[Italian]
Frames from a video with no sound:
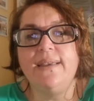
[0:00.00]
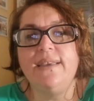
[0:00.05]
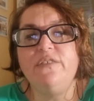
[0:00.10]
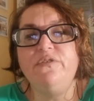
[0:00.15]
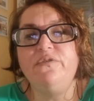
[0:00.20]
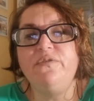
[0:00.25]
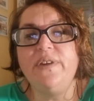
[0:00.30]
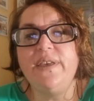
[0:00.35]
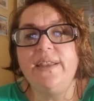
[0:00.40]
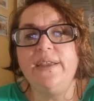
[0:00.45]
che
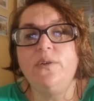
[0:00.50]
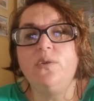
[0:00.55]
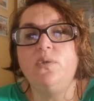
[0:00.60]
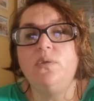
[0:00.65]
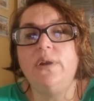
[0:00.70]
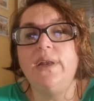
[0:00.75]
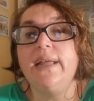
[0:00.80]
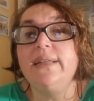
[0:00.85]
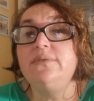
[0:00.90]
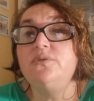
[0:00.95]
fare
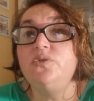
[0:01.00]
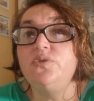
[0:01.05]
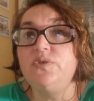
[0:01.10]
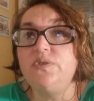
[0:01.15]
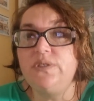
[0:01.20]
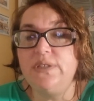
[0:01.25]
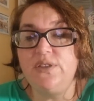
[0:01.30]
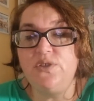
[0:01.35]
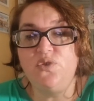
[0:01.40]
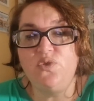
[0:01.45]
con l'atto
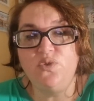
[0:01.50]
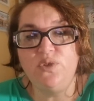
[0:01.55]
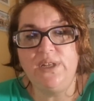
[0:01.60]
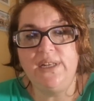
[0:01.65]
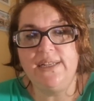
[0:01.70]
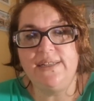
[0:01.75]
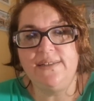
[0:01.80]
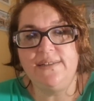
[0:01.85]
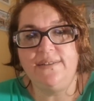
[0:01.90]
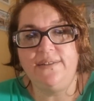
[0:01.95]
stesso
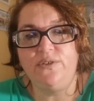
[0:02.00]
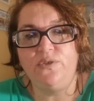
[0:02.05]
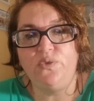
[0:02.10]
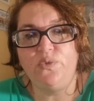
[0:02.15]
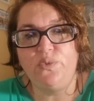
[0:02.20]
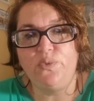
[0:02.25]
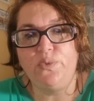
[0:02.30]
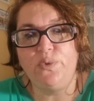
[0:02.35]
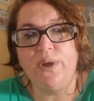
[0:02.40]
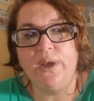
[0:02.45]
della
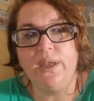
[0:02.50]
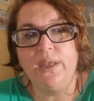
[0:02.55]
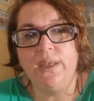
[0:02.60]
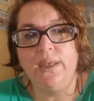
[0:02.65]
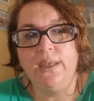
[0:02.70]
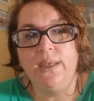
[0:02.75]
scrittura,